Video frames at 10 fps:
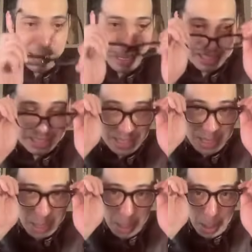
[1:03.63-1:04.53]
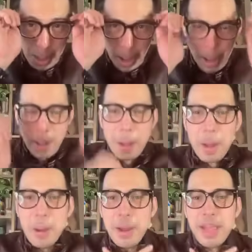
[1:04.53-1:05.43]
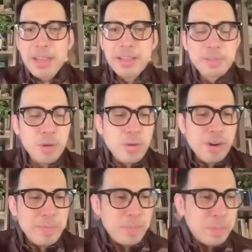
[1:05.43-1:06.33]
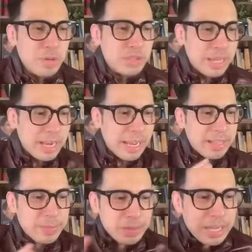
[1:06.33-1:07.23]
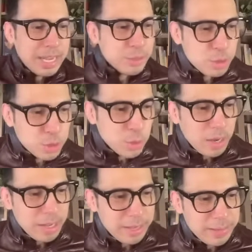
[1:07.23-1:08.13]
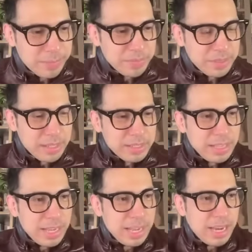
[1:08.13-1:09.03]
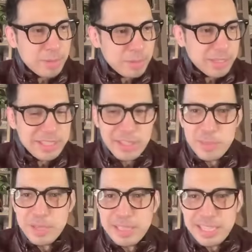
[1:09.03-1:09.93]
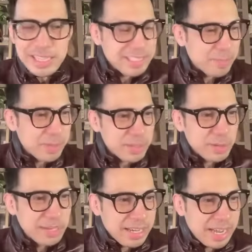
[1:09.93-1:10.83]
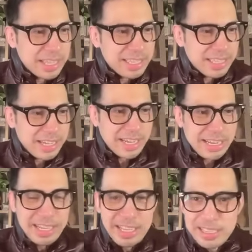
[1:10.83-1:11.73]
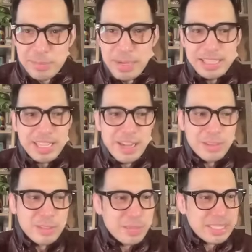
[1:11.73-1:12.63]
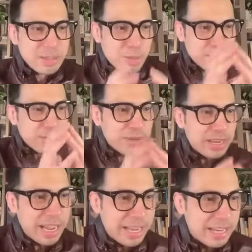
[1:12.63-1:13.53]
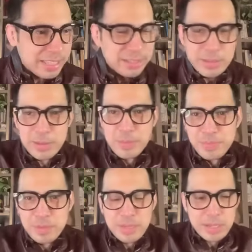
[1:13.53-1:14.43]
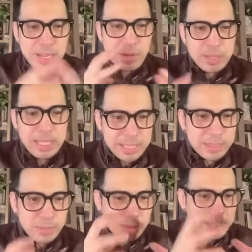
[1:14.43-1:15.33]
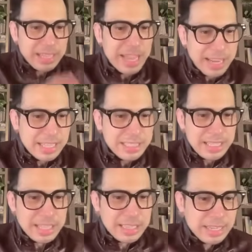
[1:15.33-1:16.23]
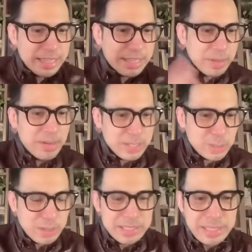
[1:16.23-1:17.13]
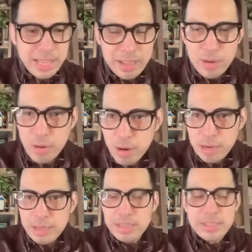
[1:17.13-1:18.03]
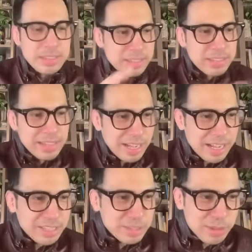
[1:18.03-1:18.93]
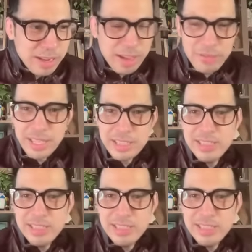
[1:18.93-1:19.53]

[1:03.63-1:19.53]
lastly. Okay? Don't worry, ipopost ka. As usual, dahil alam ko hindi nyo matiis na panorin lahat ng kagalingan ng mga taong to. Minsan kukunin ko lang highlights, no? Yun ang gagawin natin. Kukunin yung highlights natin and then mag-response tayo. Or, as you love it,